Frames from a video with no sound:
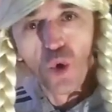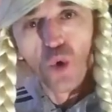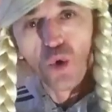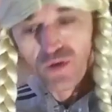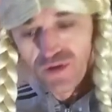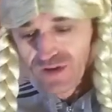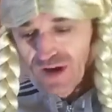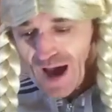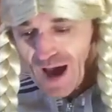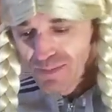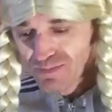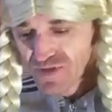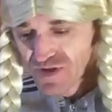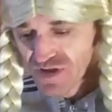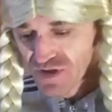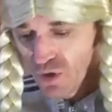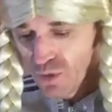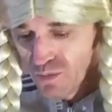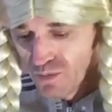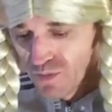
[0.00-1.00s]
und
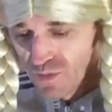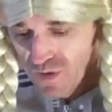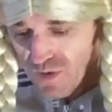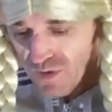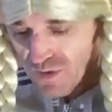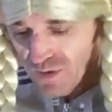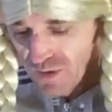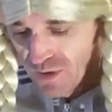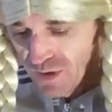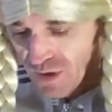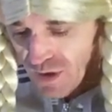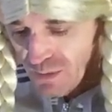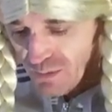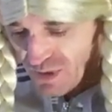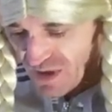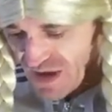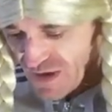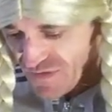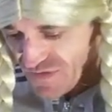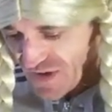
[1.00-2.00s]
ab zum
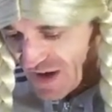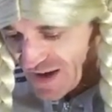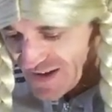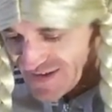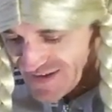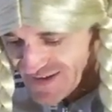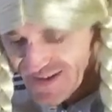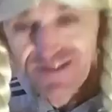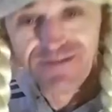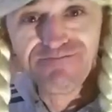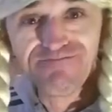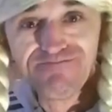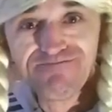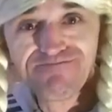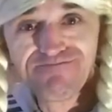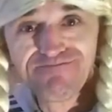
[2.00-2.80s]
Briefkasten.